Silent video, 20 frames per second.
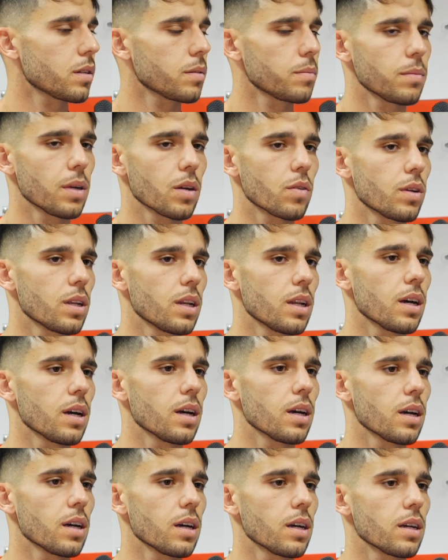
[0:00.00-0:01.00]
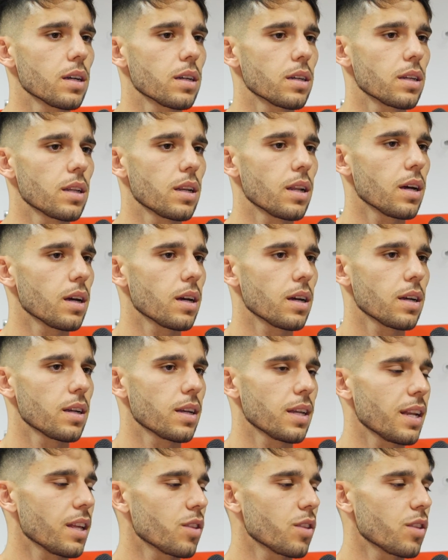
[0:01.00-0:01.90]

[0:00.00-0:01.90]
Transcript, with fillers: ma quella è la, è